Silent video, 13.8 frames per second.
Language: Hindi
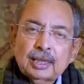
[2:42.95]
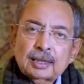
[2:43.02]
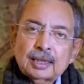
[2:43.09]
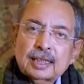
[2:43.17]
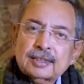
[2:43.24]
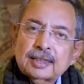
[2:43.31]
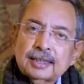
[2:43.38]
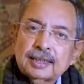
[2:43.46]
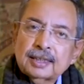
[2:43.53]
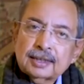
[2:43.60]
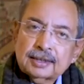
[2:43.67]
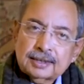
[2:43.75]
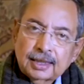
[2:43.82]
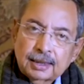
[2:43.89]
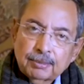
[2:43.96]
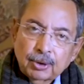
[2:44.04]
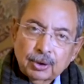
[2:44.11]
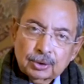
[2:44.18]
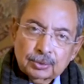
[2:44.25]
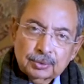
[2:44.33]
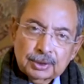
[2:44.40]
राजनीतिक हत्याएं
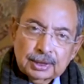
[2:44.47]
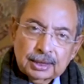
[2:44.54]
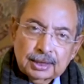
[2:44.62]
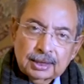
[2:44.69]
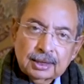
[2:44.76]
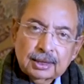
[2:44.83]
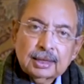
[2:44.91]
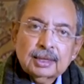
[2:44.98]
बहुत हुई हैं